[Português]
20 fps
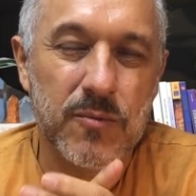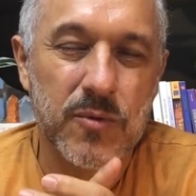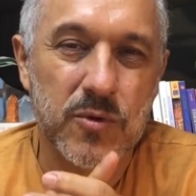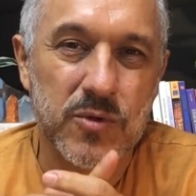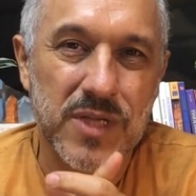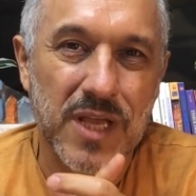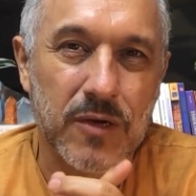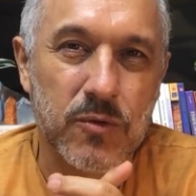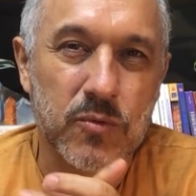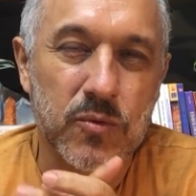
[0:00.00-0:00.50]

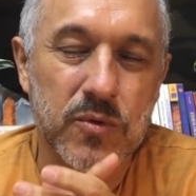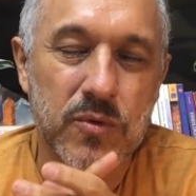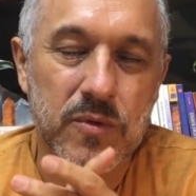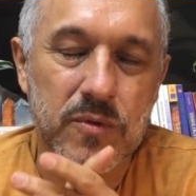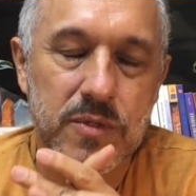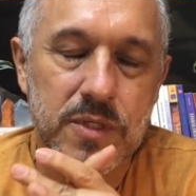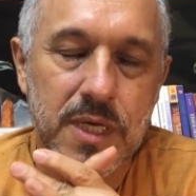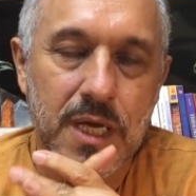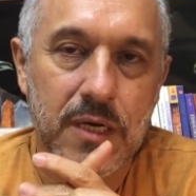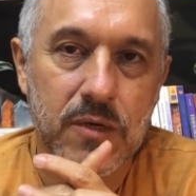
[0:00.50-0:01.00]
meus
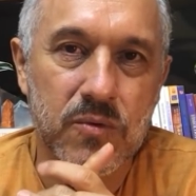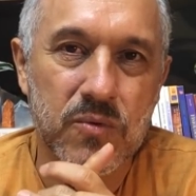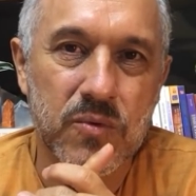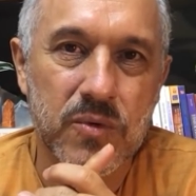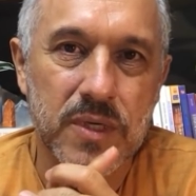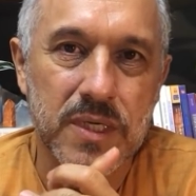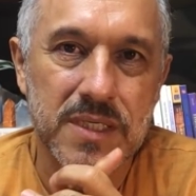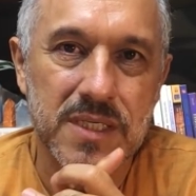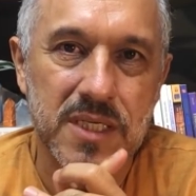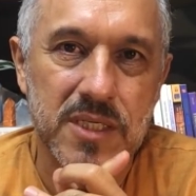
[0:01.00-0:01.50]
alunos e
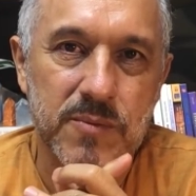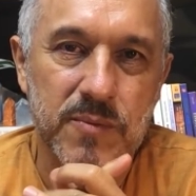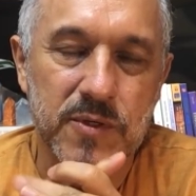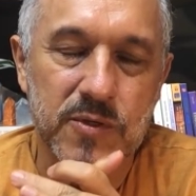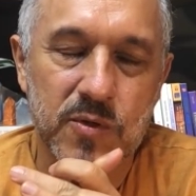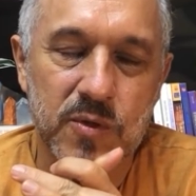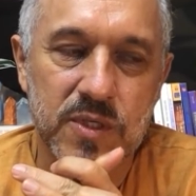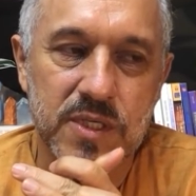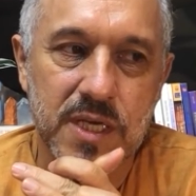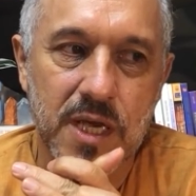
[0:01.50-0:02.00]
alunas, as
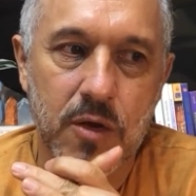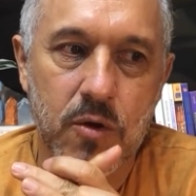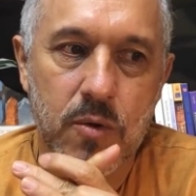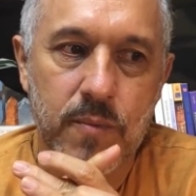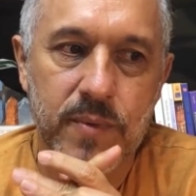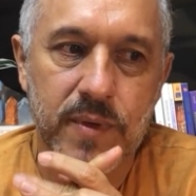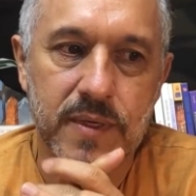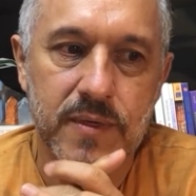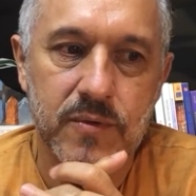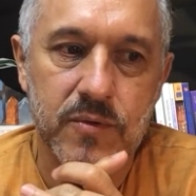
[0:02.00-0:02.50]
pessoas que
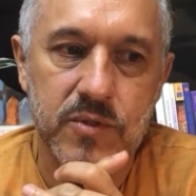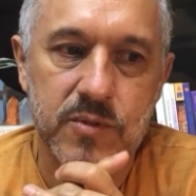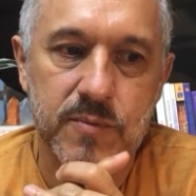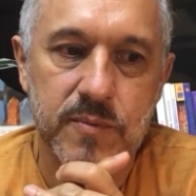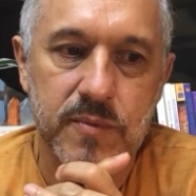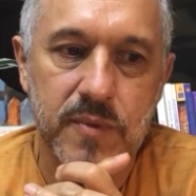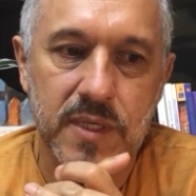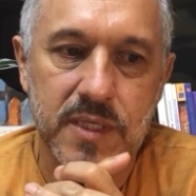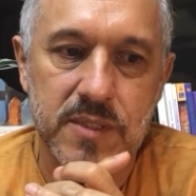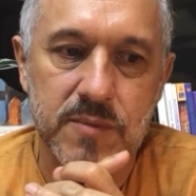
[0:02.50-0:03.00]
acompanham as,
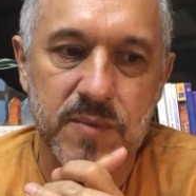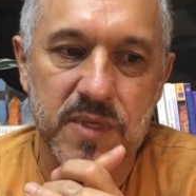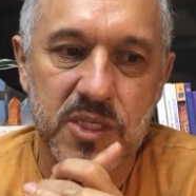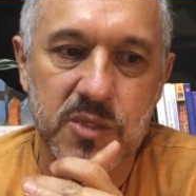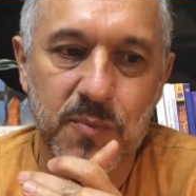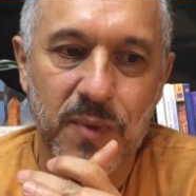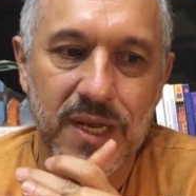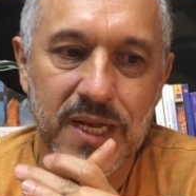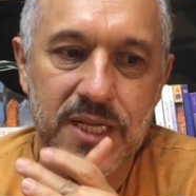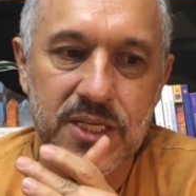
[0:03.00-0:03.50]
as minhas
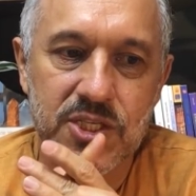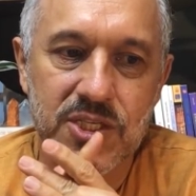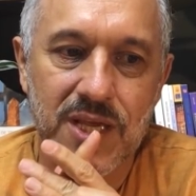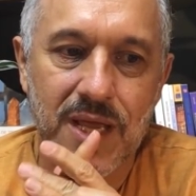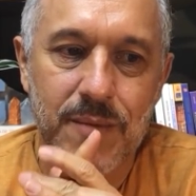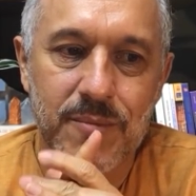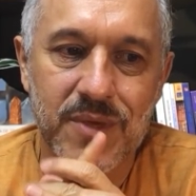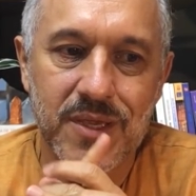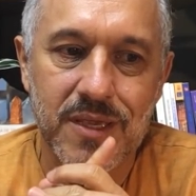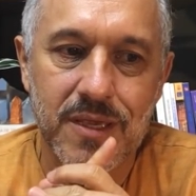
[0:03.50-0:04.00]
palestras,
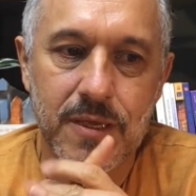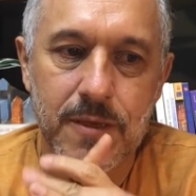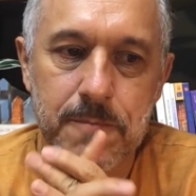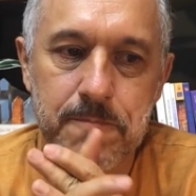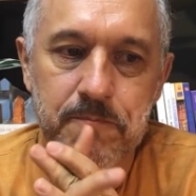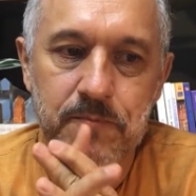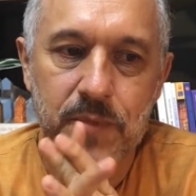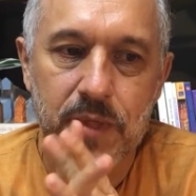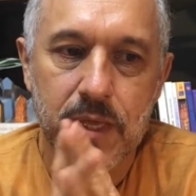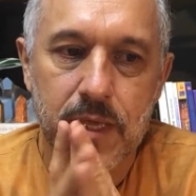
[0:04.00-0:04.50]
sabem que